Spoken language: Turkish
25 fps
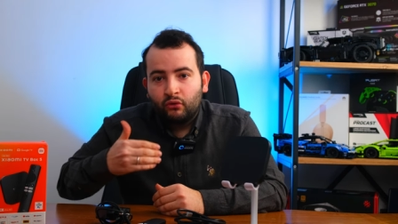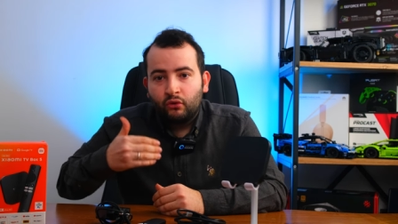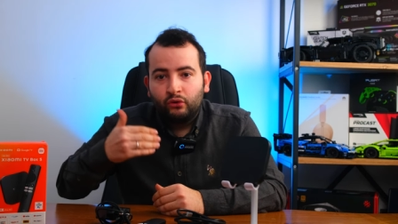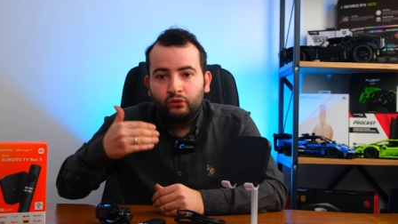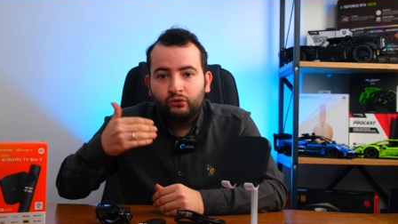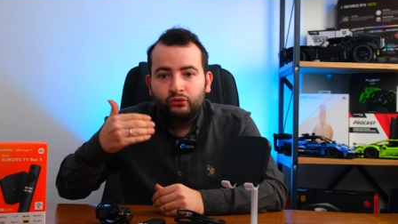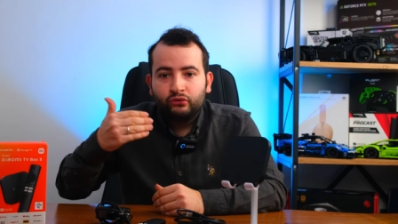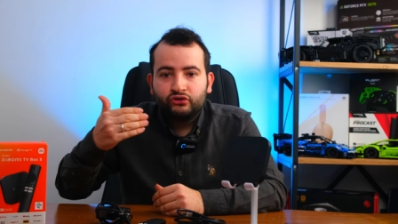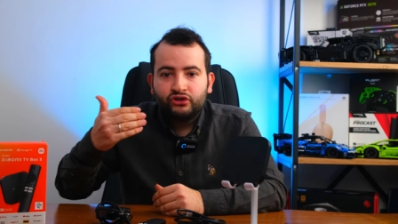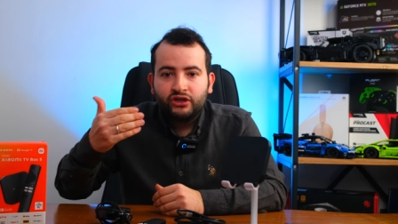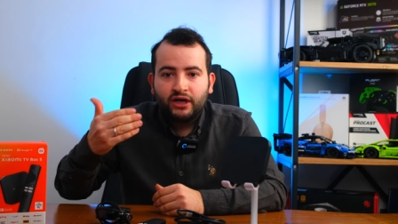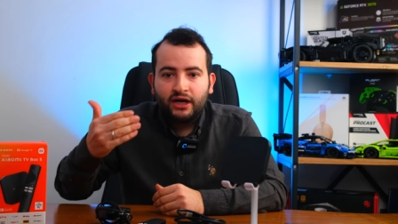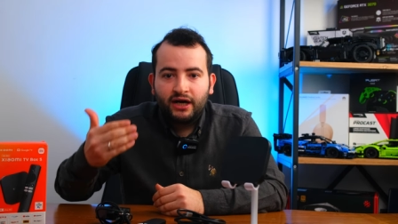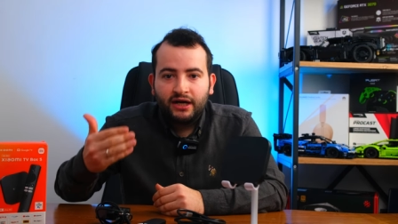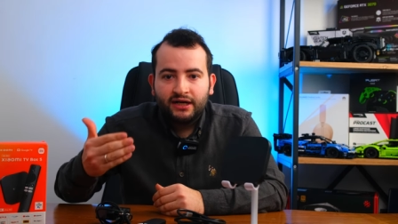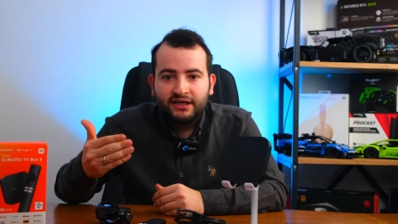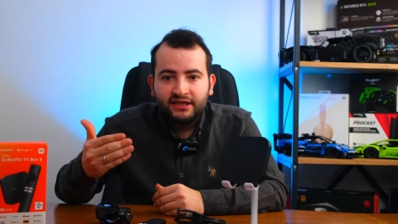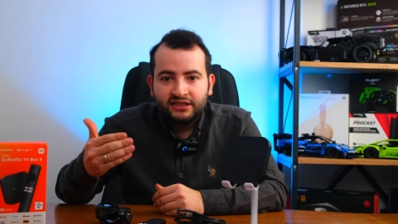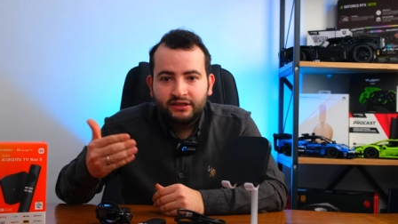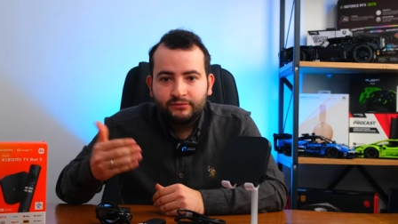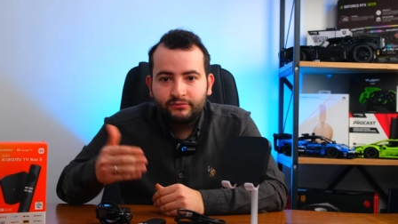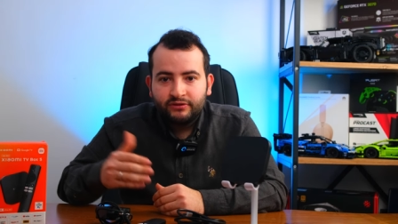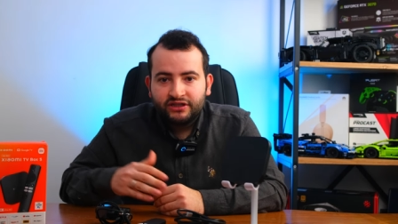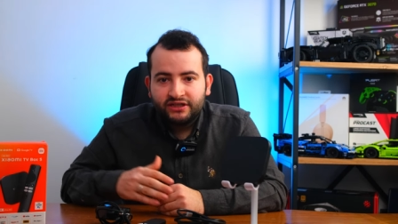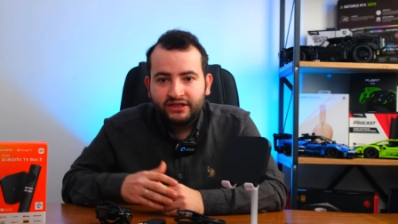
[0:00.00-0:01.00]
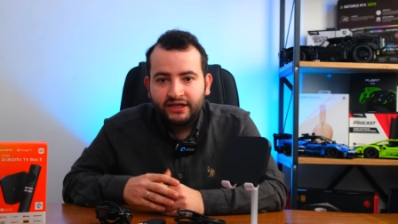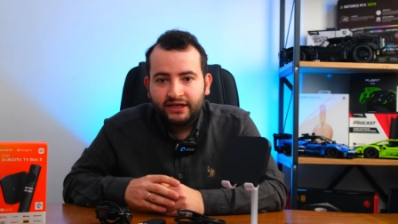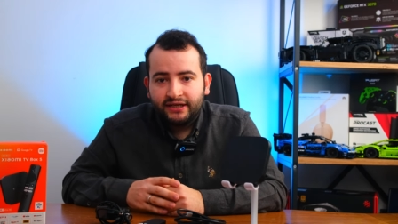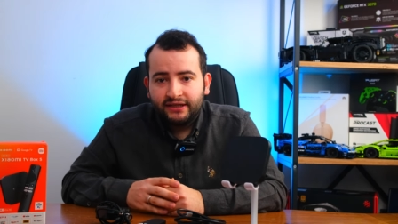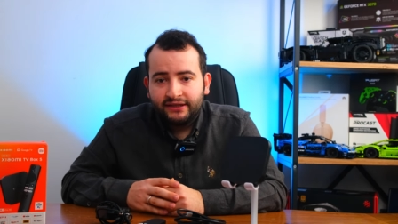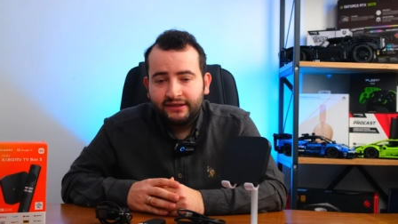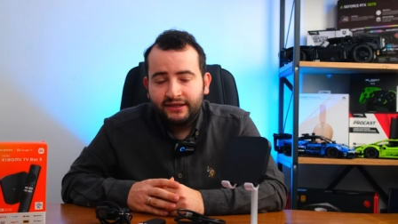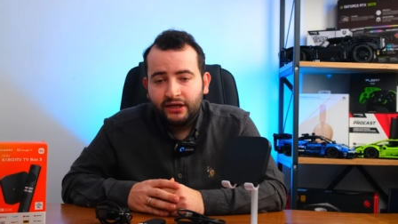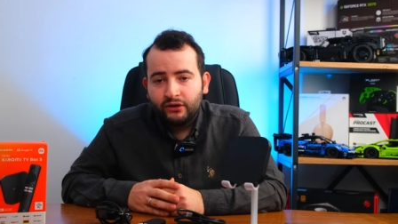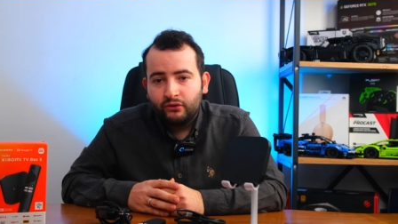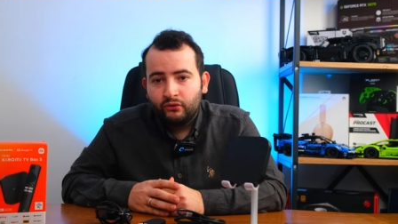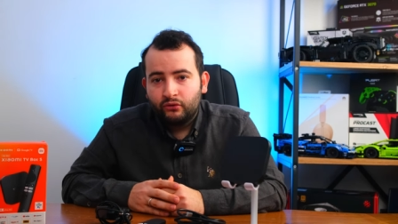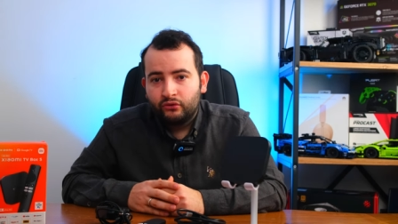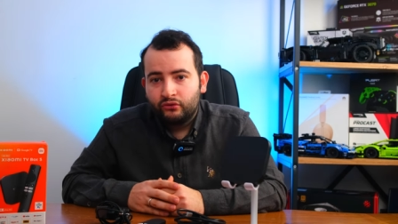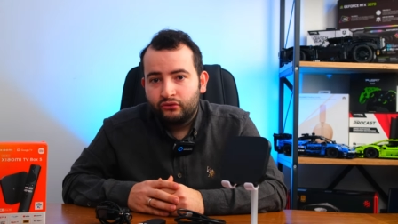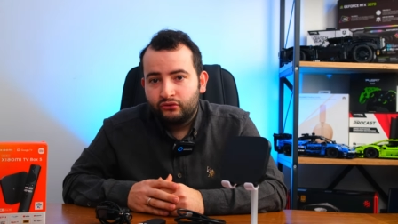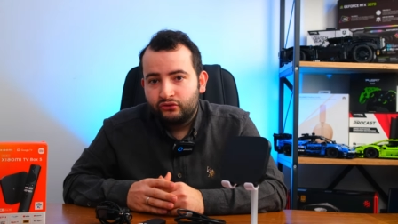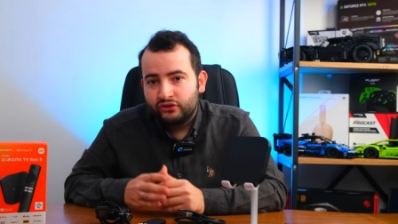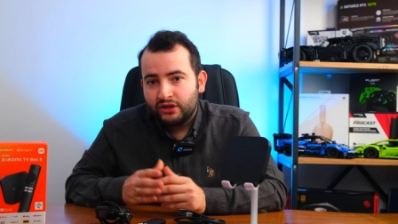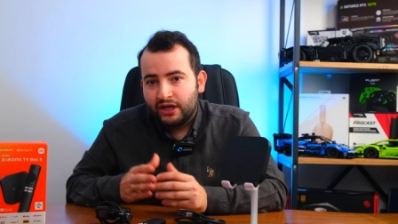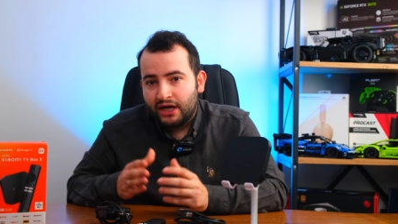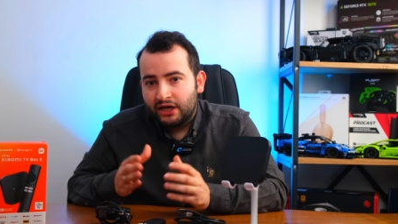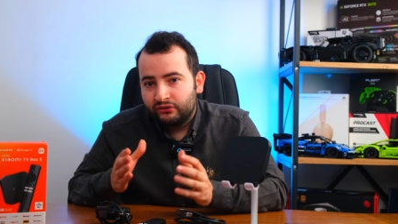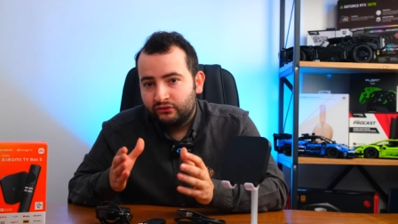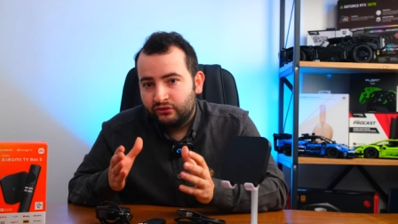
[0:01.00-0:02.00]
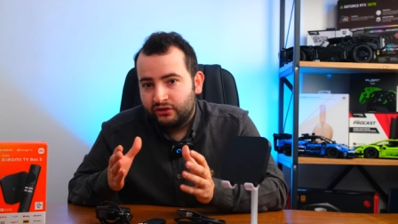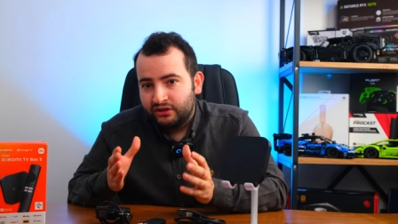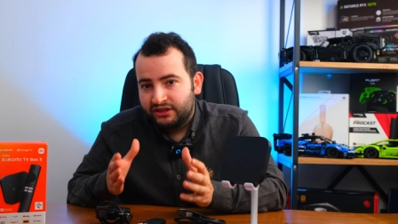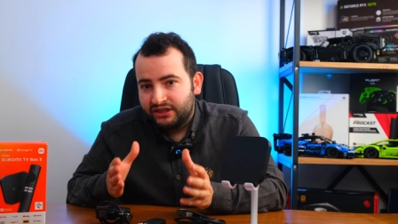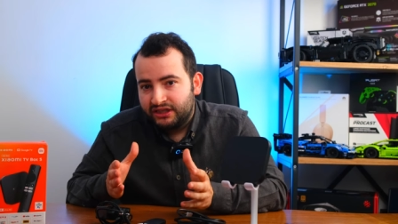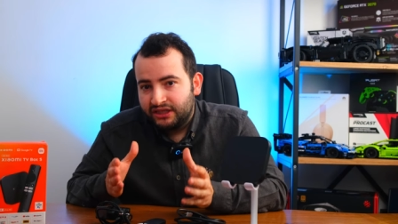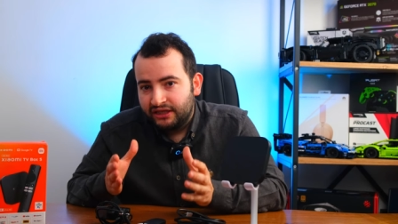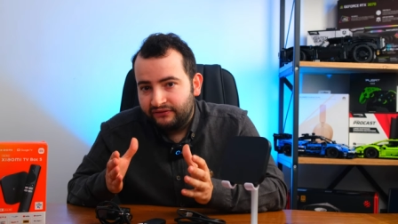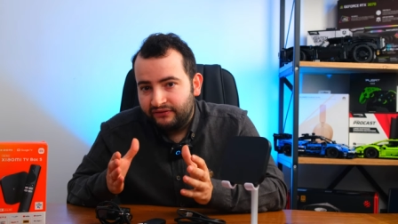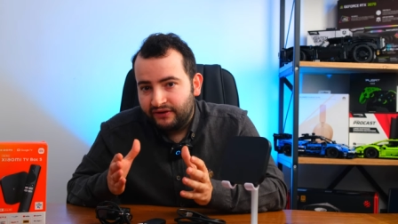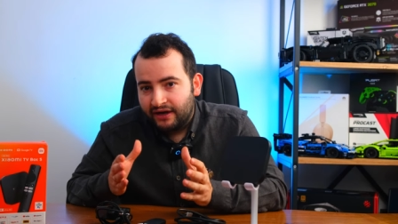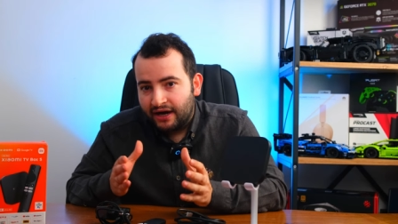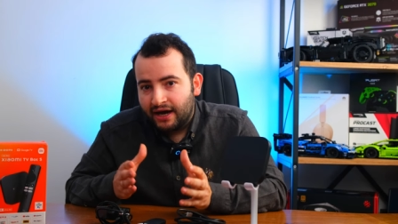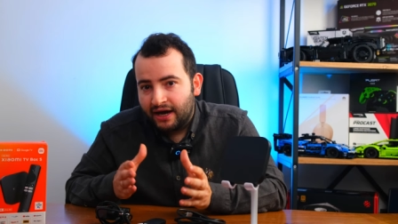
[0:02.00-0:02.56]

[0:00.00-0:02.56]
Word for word: oldukça akıcı bir şekilde ürününüzü Android TV